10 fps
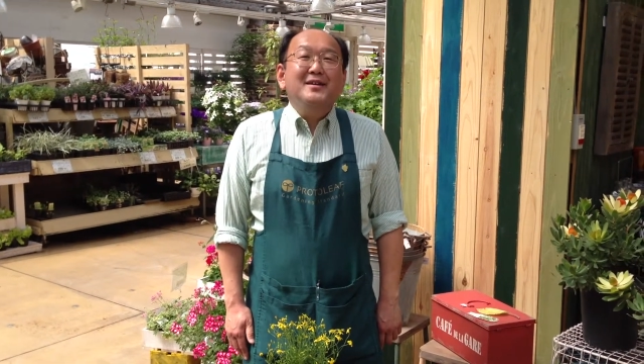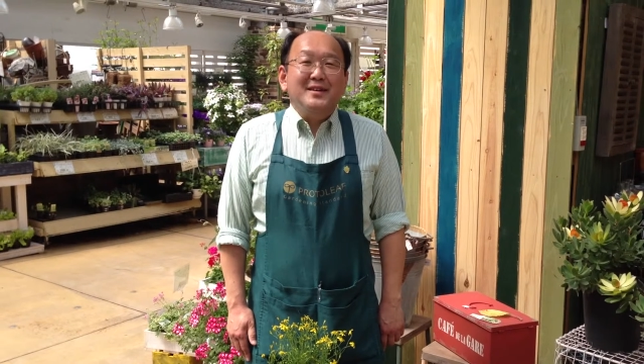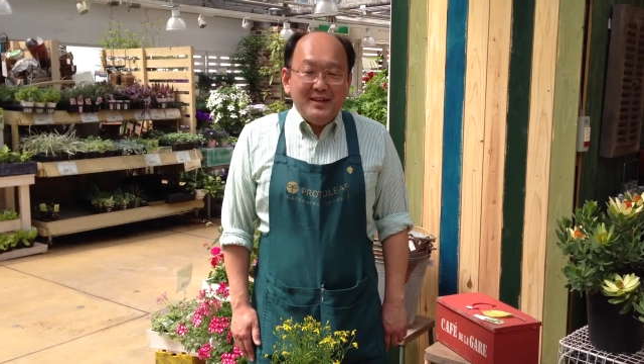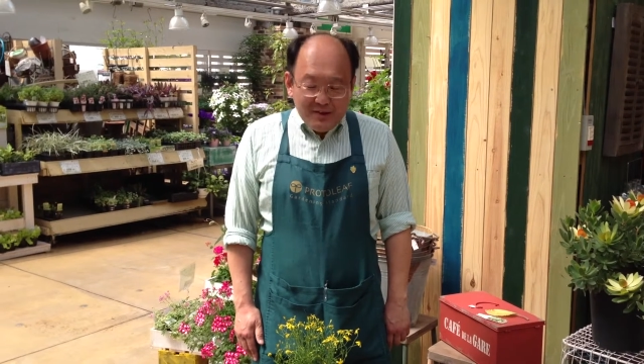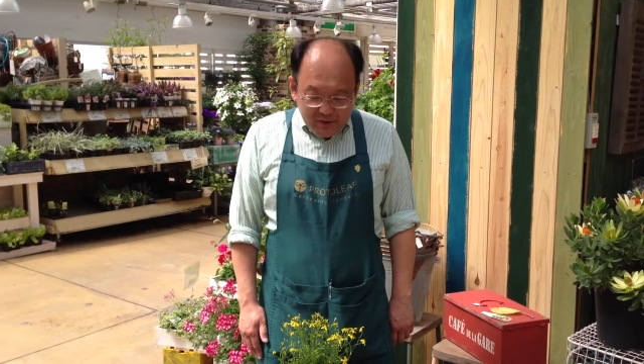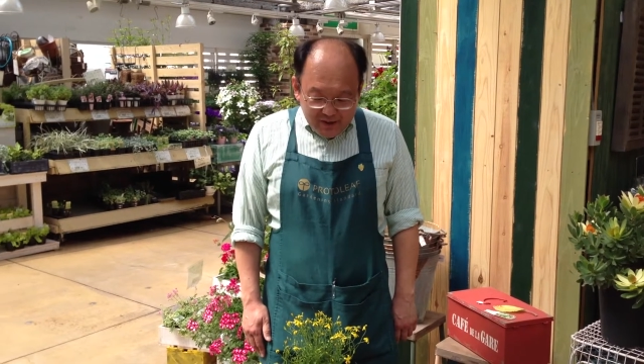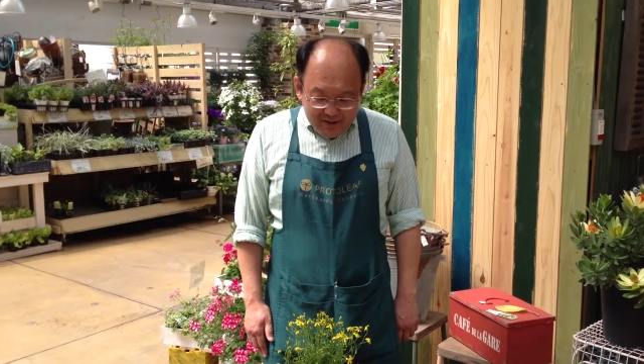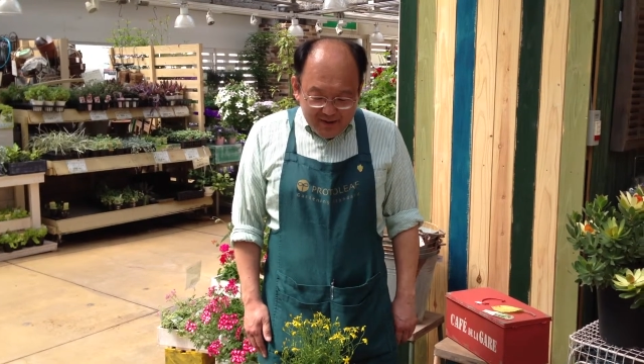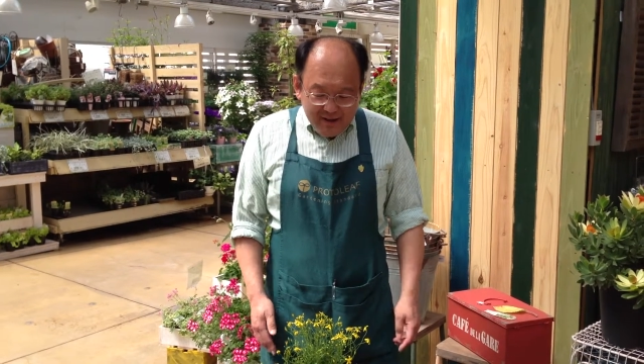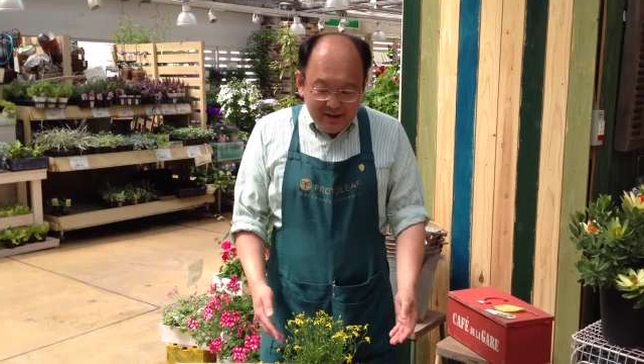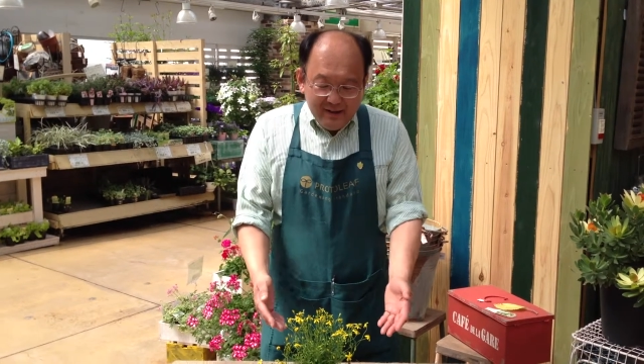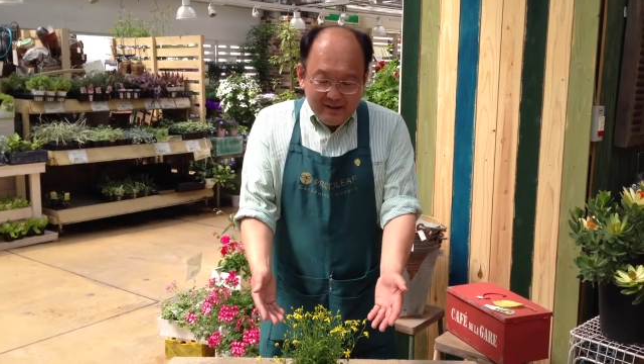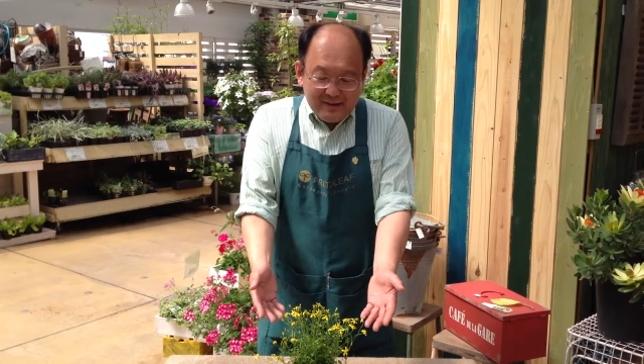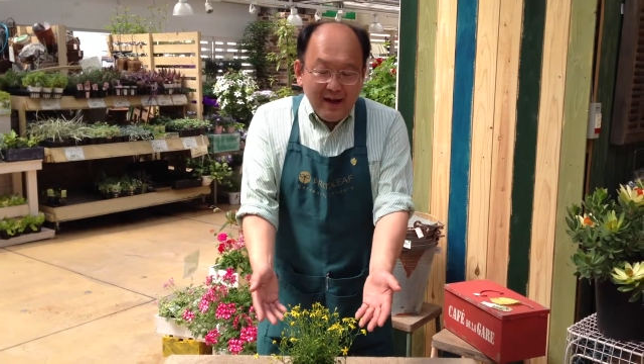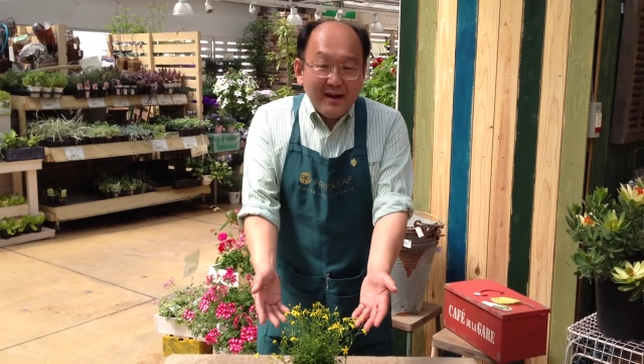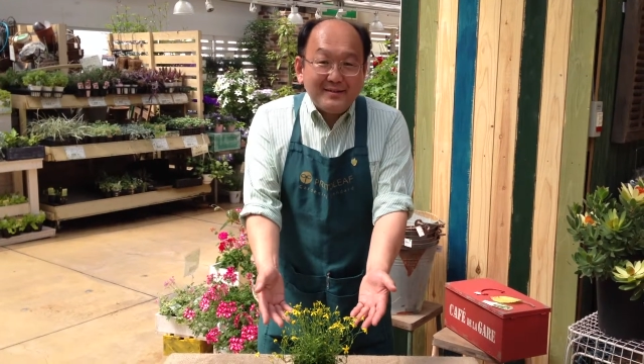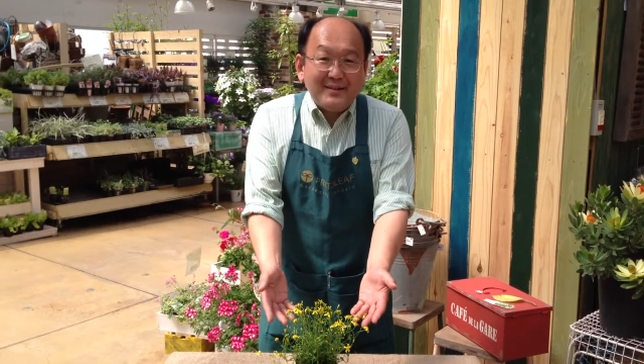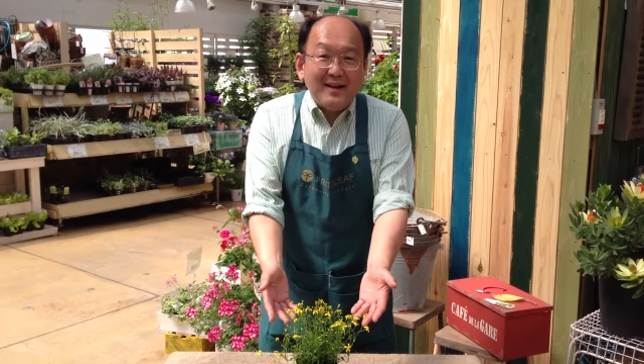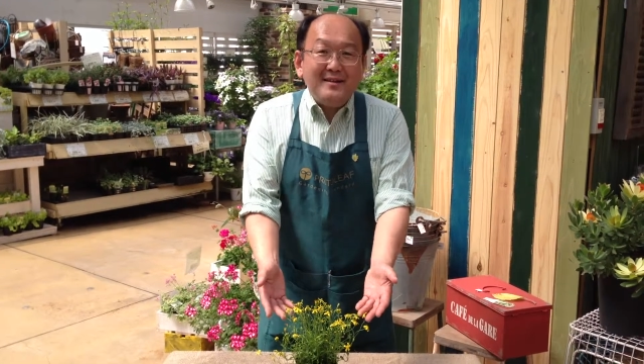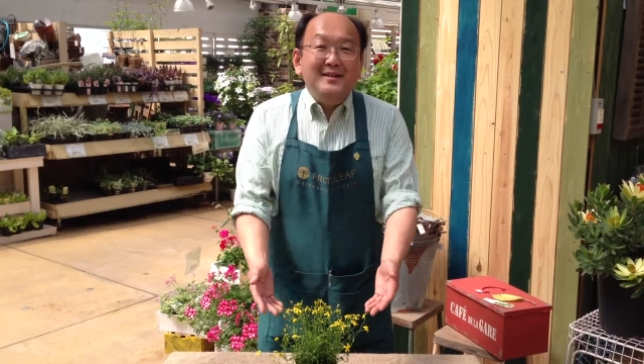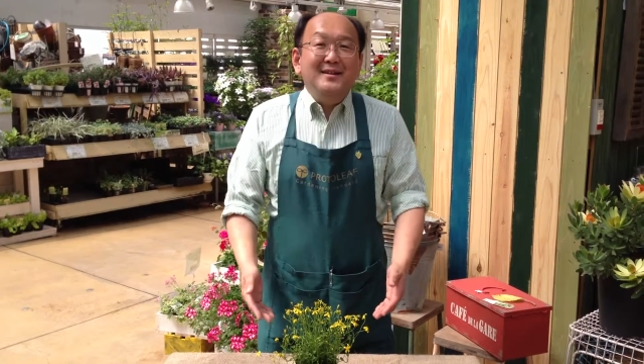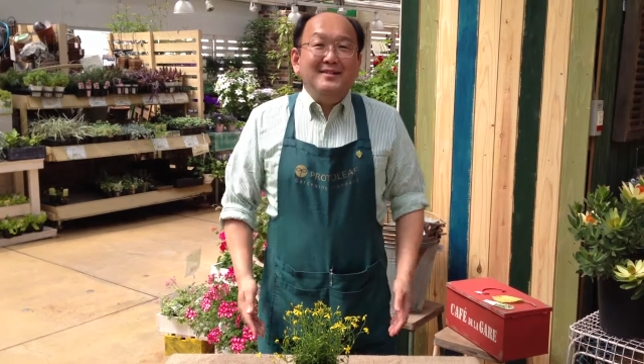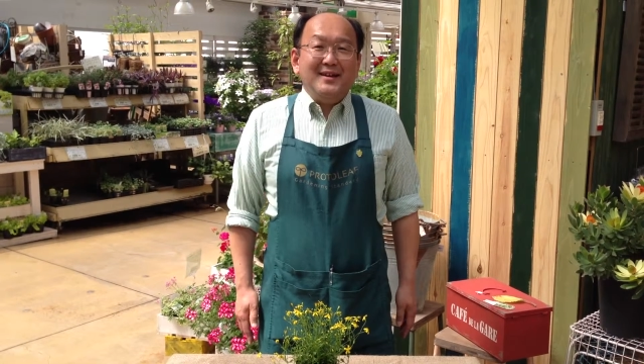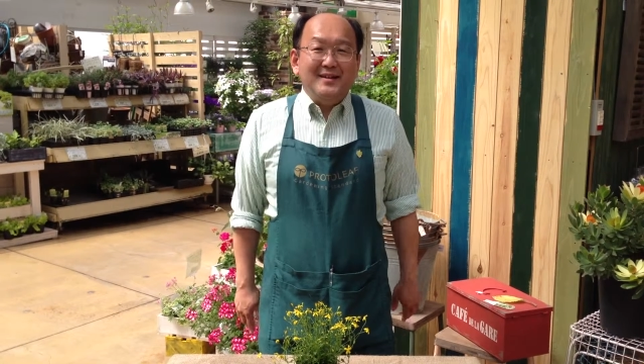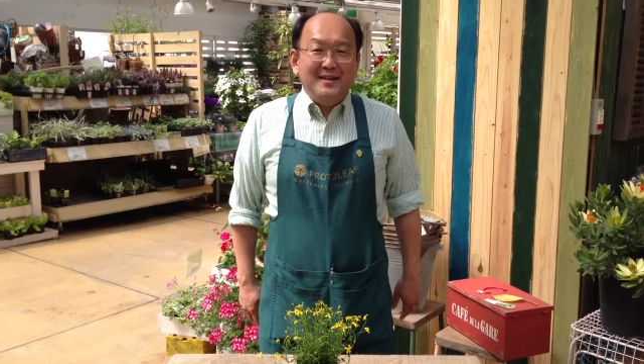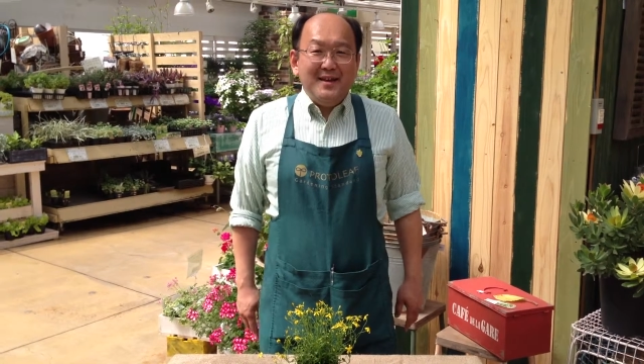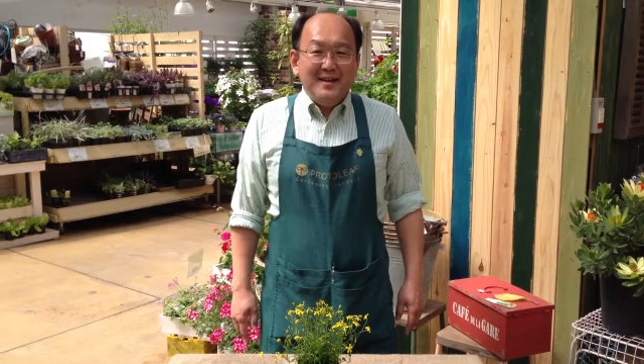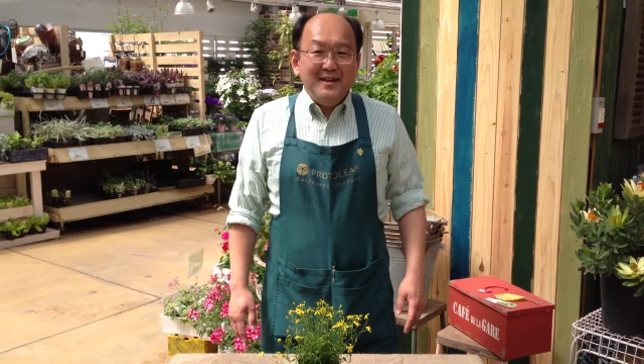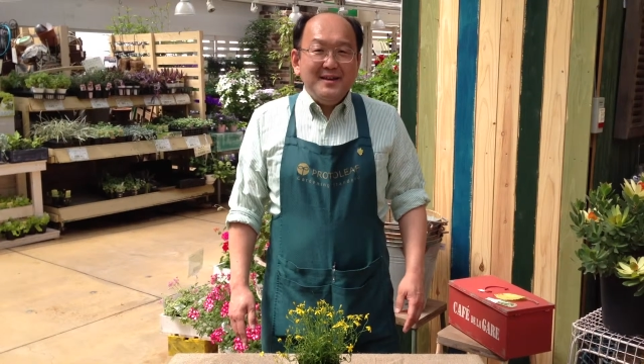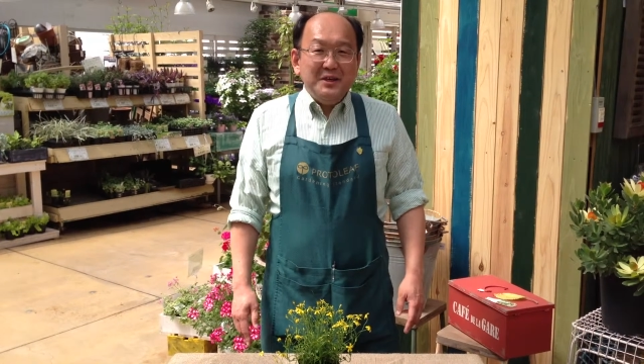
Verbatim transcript: 黄色い花がたくさん咲いて